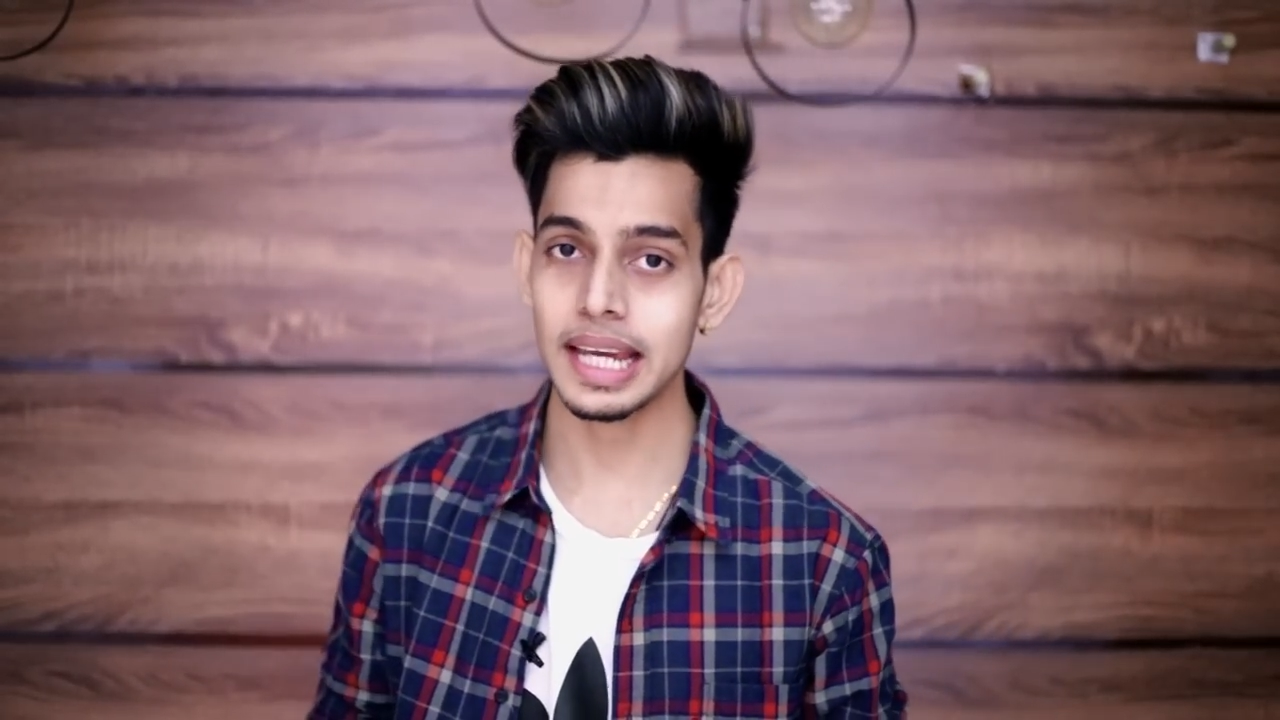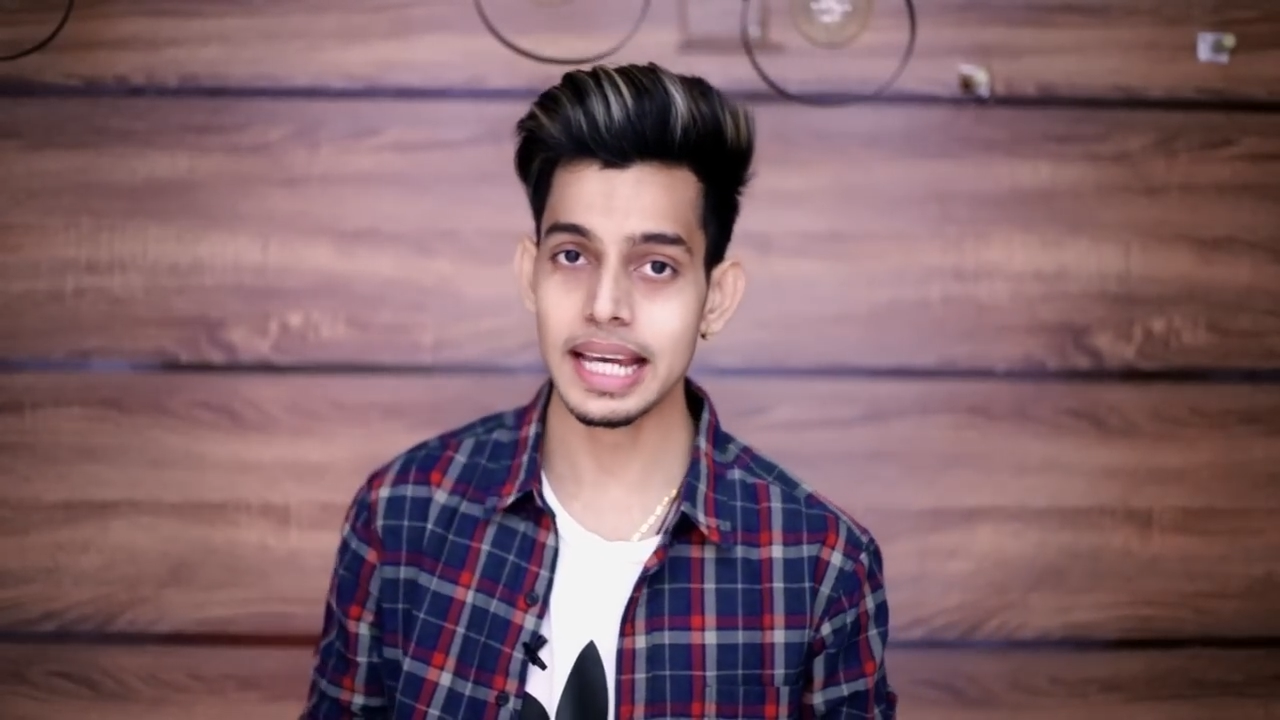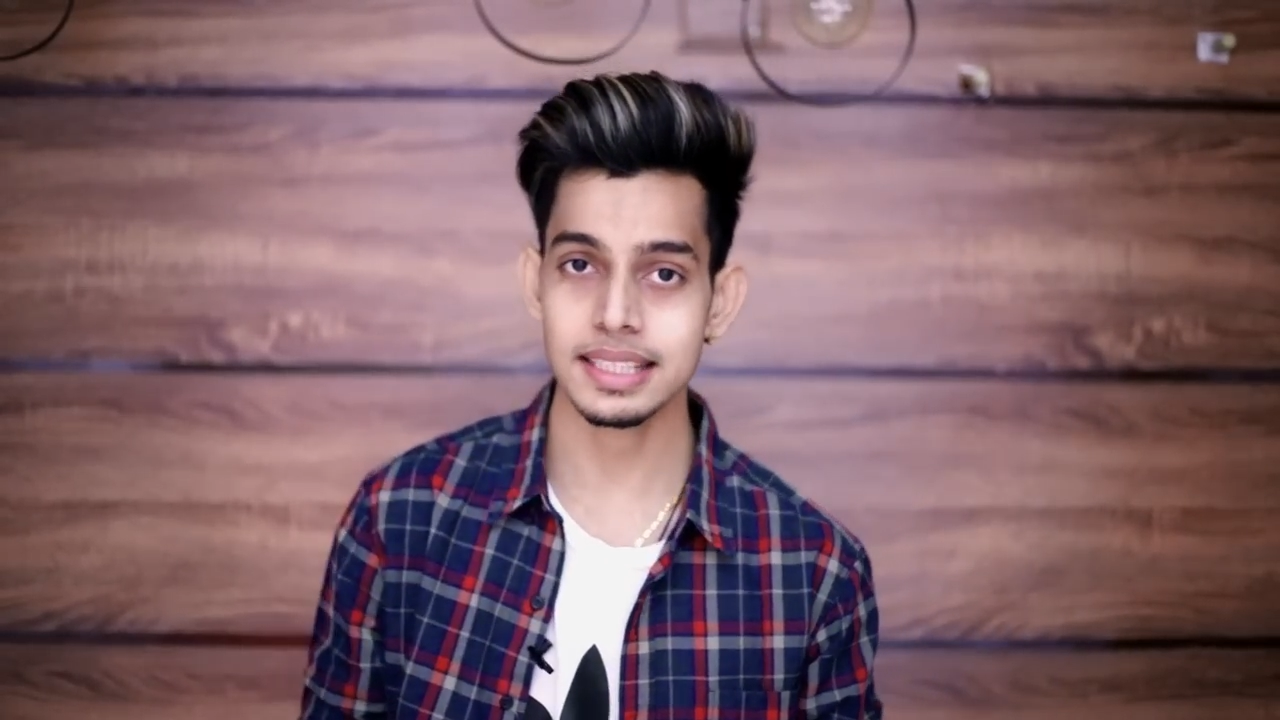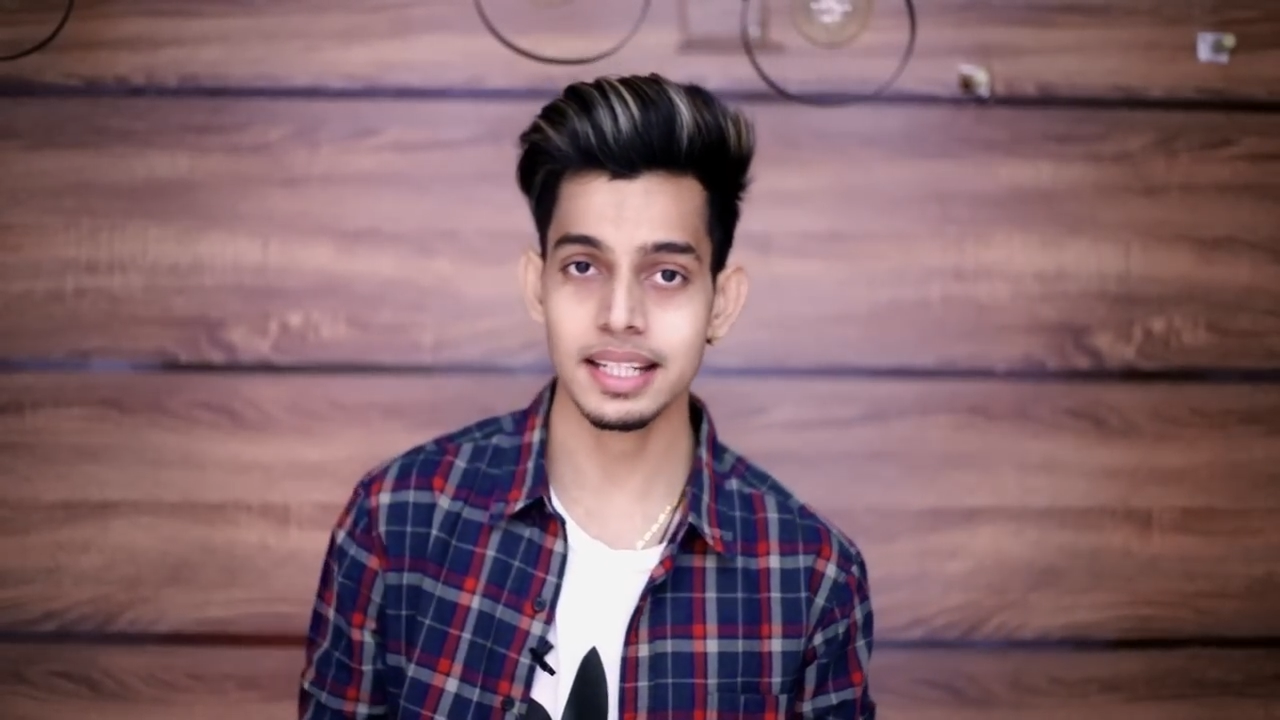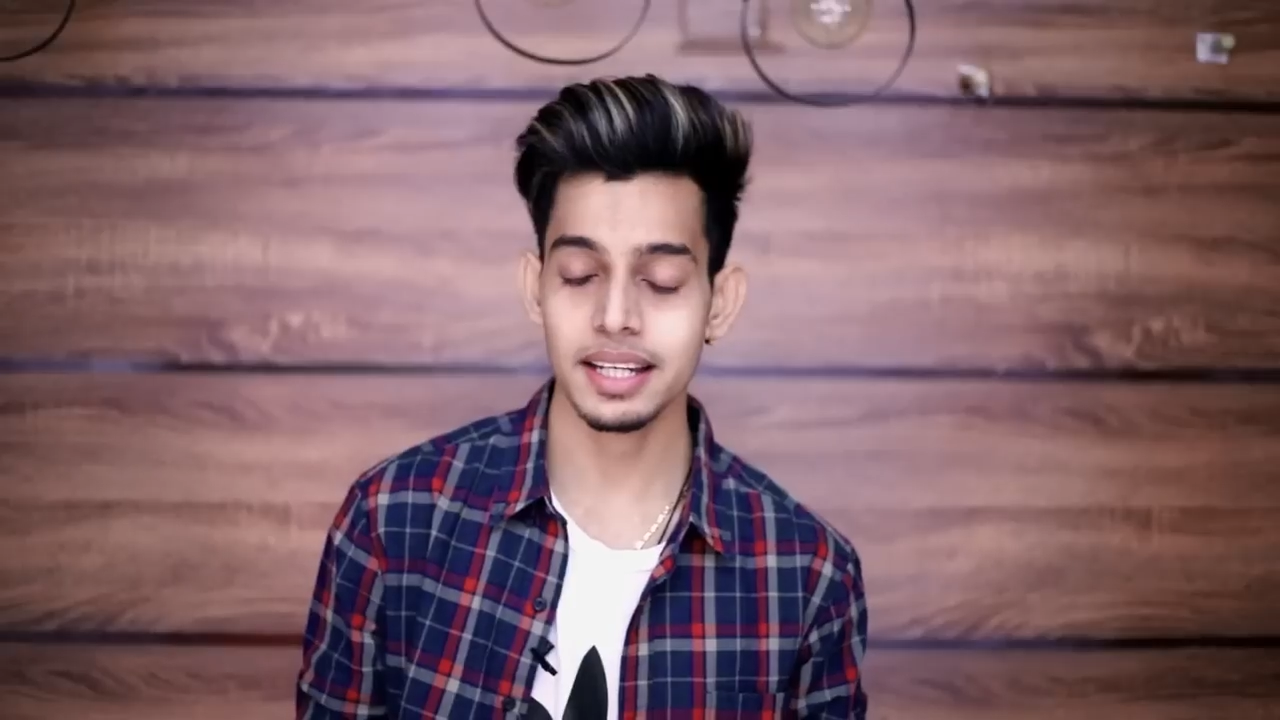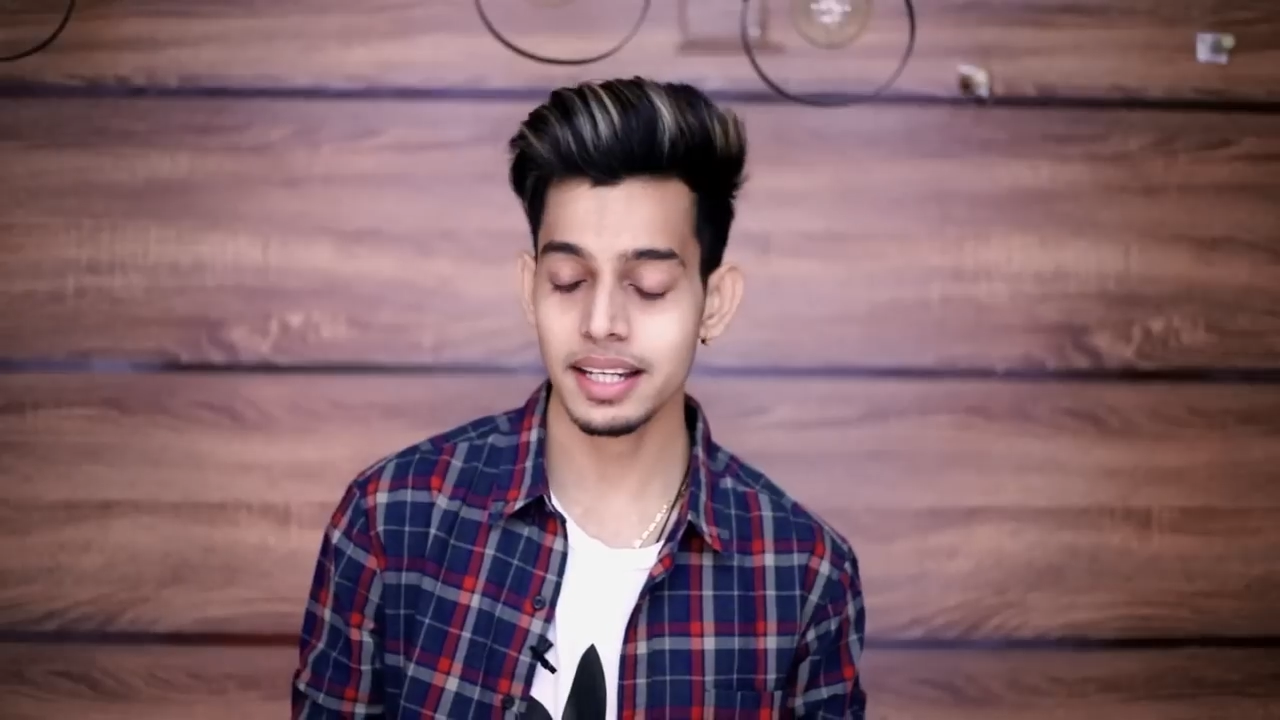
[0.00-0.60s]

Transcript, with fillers: कैसा